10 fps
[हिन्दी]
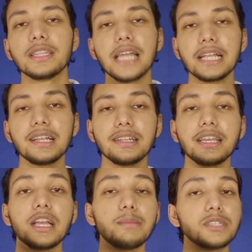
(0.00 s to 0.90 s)
ध्यान रखना
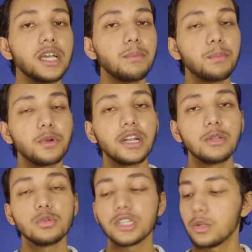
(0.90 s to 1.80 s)
कि कम से कम प्रोडक्ट
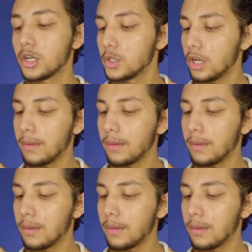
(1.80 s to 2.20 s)
यूज करोगे तो